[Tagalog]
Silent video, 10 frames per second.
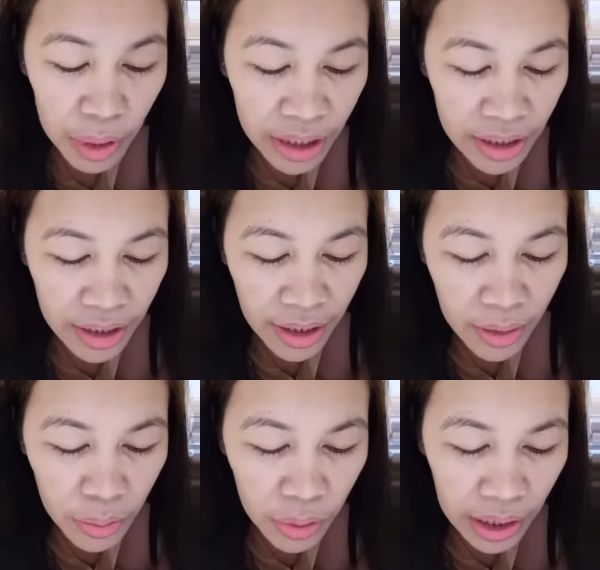Mangita na
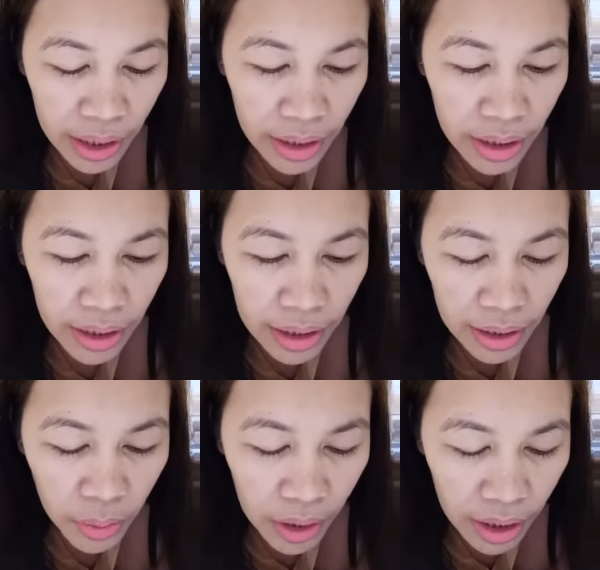lang kuglaing
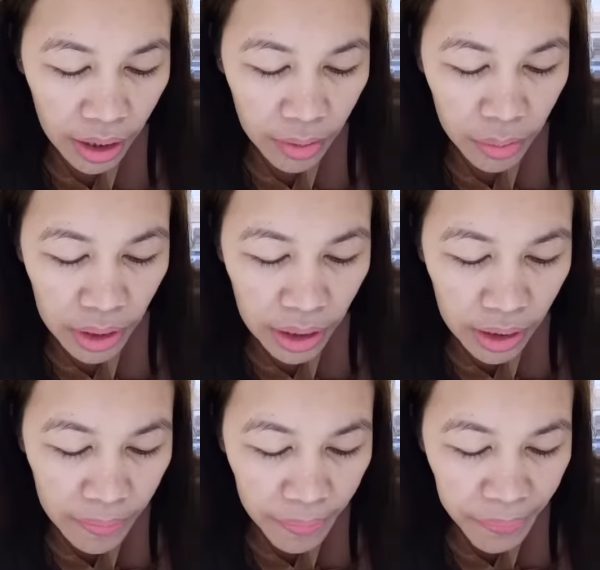katawagan,
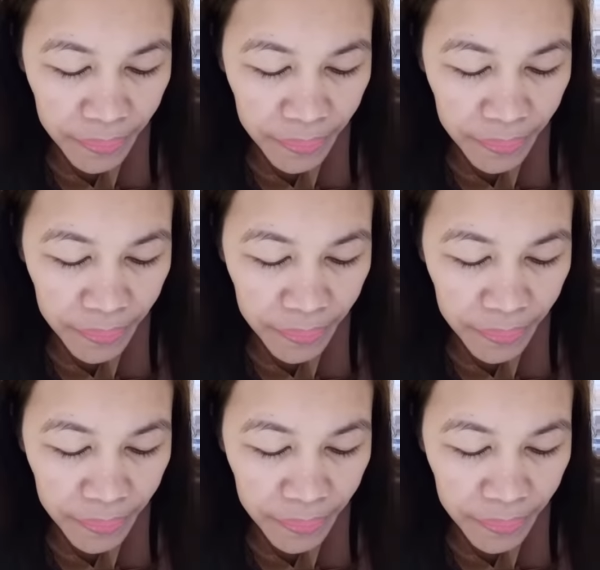be.